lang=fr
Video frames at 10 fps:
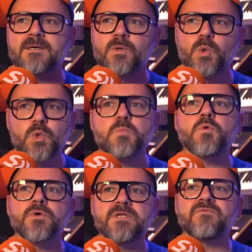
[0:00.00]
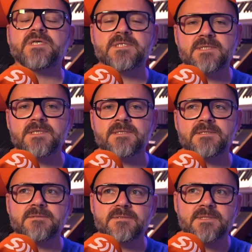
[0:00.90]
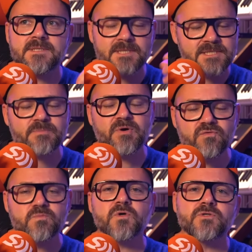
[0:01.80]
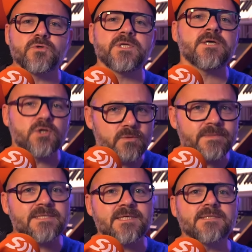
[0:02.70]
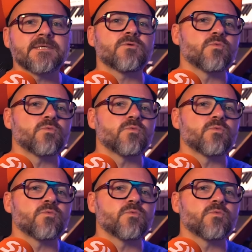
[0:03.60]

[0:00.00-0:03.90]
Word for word: le plugin VST est déjà prévu pour sonner comme un synthé.